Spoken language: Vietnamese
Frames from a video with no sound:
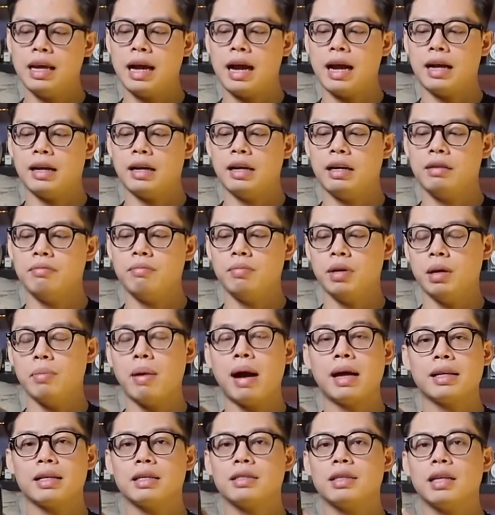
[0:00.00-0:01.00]
ở đây
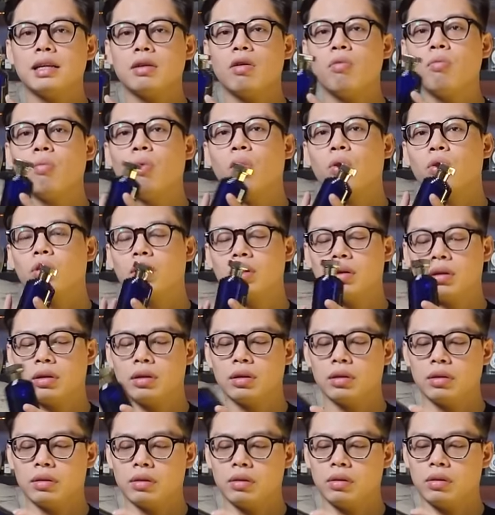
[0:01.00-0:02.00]
13 ZZ01
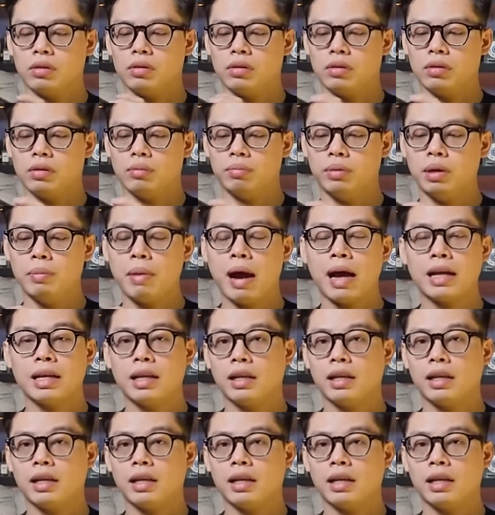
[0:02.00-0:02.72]
uh, 13